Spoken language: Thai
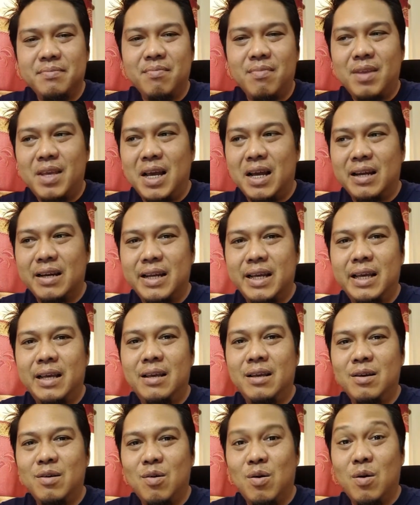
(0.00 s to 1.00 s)
อย่างดี
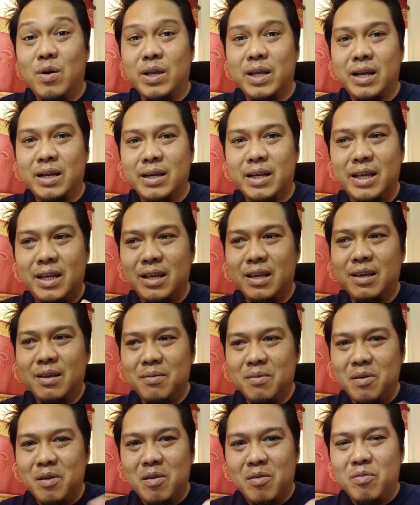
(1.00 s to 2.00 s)
ห่ออย่างดี
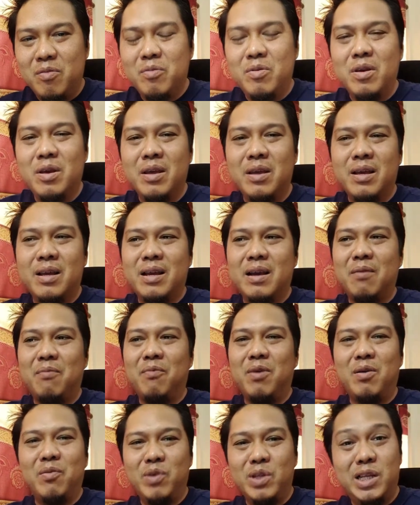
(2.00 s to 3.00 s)
กรรม
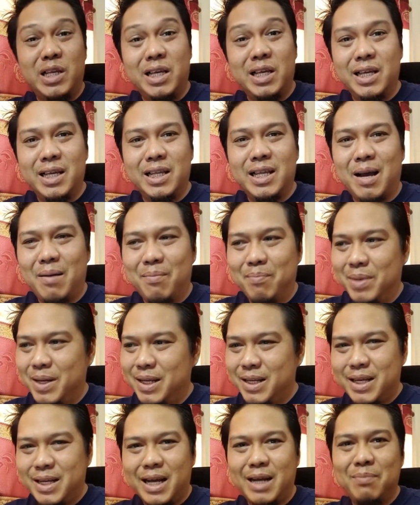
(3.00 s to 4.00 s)
วิธีทำเป็น
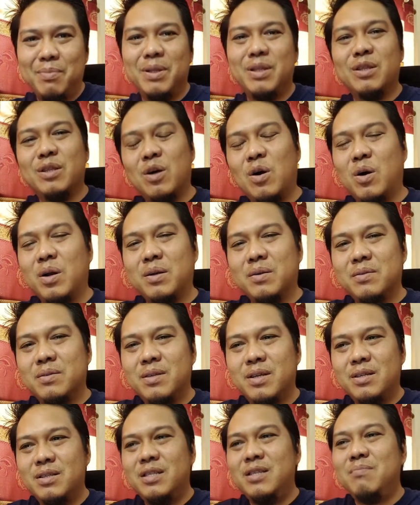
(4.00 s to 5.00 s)
ขั้นเป็นตอน
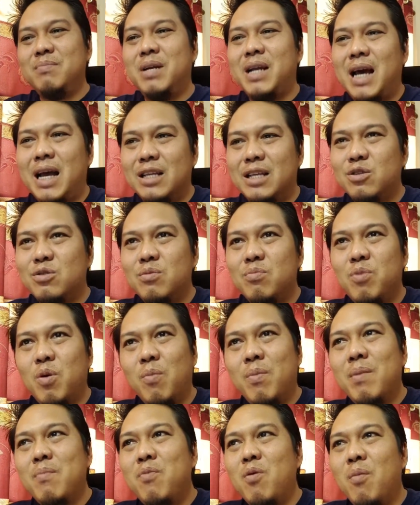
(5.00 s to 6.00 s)
ซึ่งมันอาจผม
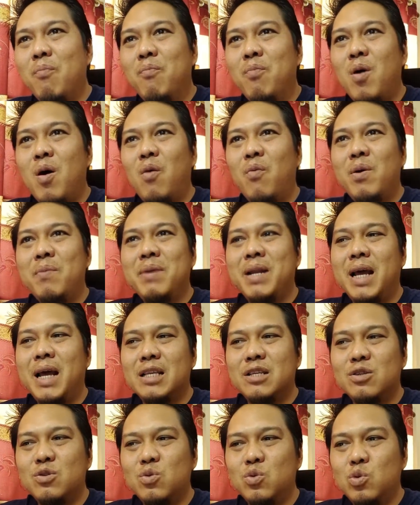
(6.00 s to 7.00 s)
มันผมมองว่ามันอาจ
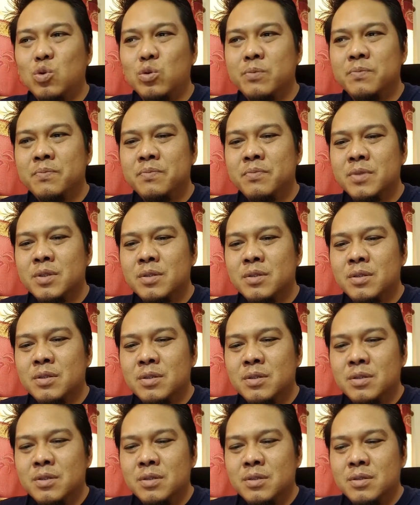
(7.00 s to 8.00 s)
จะดู
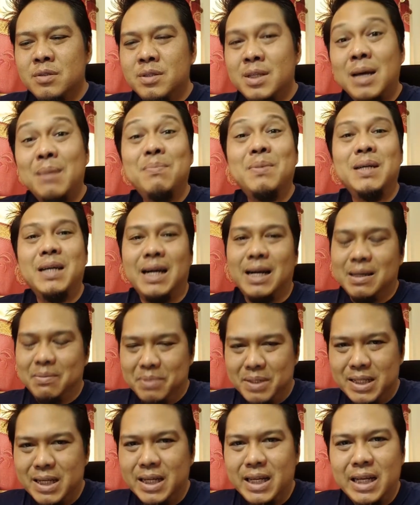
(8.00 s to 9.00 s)
น่าเบื่อไป
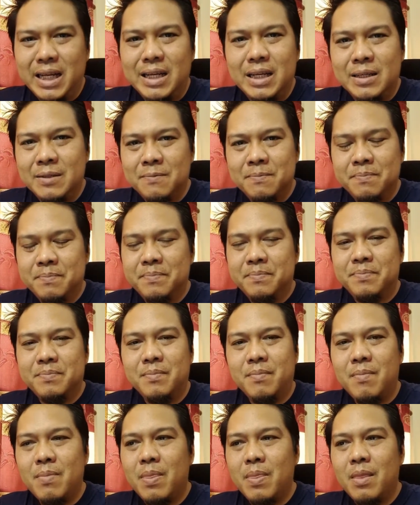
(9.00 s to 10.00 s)
สักนิดนึง
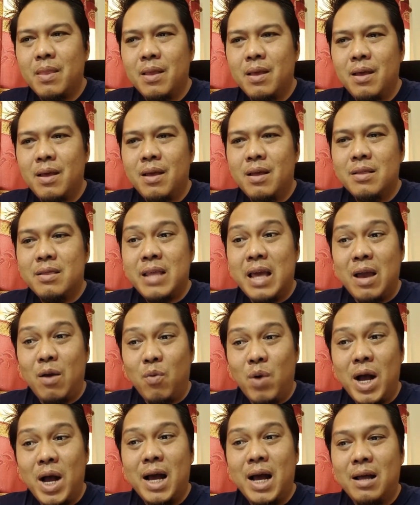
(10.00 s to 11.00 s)
แต่
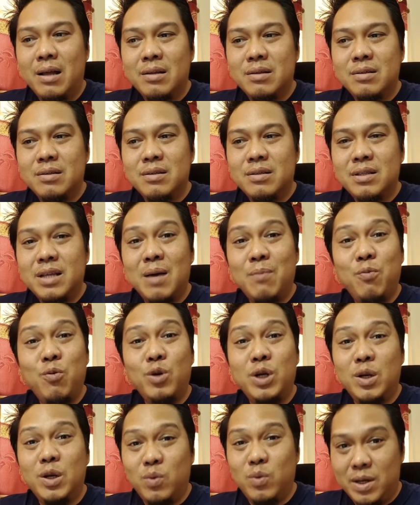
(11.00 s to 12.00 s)
ว่าถ้าพูด
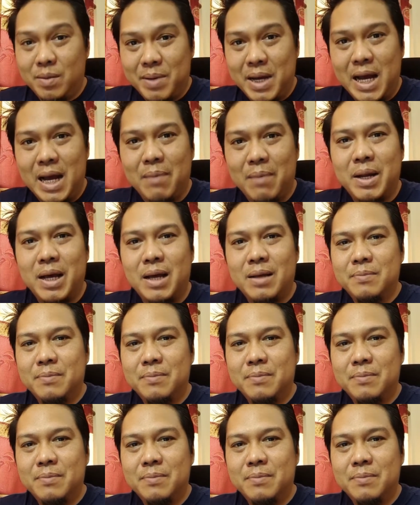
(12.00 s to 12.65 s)
ถึงคุณภาพล่ะ